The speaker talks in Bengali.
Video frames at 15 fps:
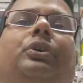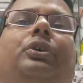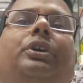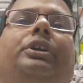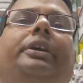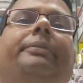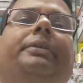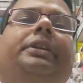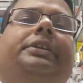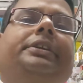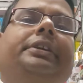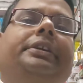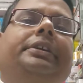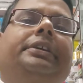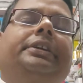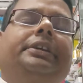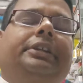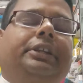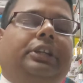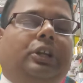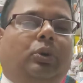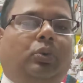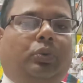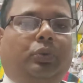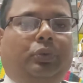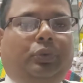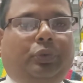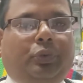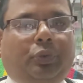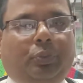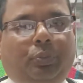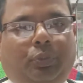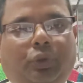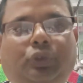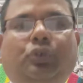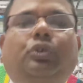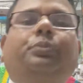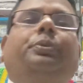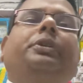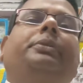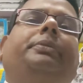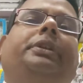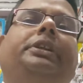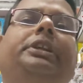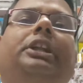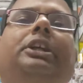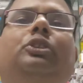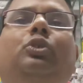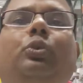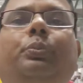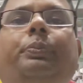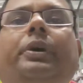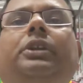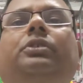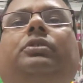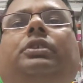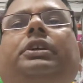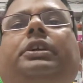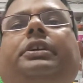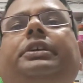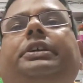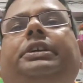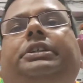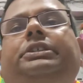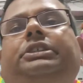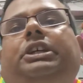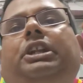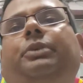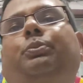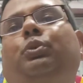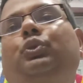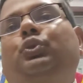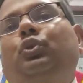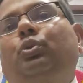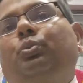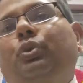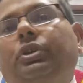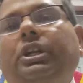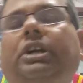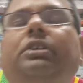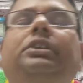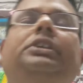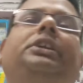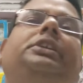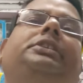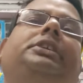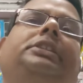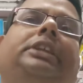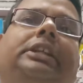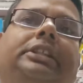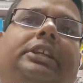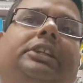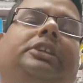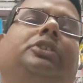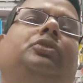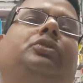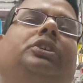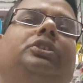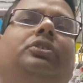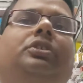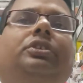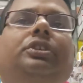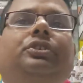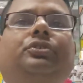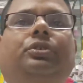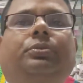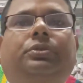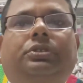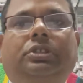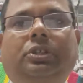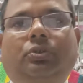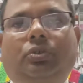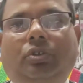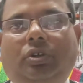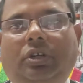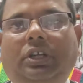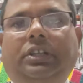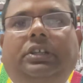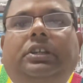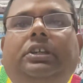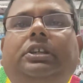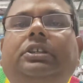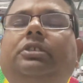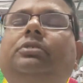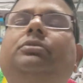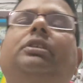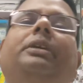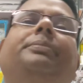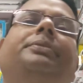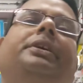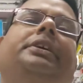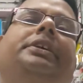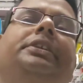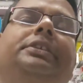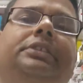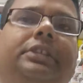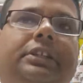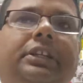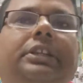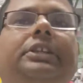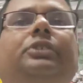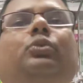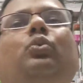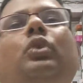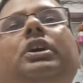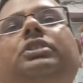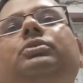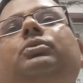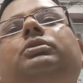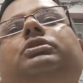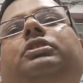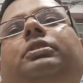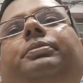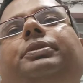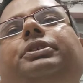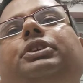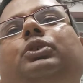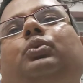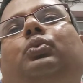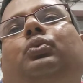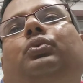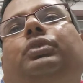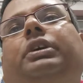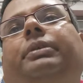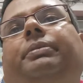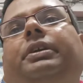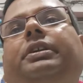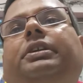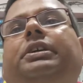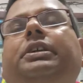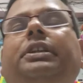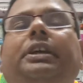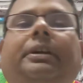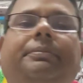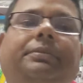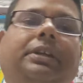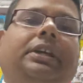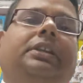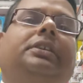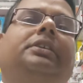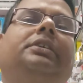হয় আবার কি না ও প্রচুর পরিমাণে যারা ধূমপান করে যারা প্রচুর মোটা হয়ে যাচ্ছে তাদের কিন্তু এই ধরনের সমস্যাগুলো হয় কিন্তু আপনাকে নিজেকেই একটু ওয়াচ করতে হবে যে কোন খাবার খেলে আপনার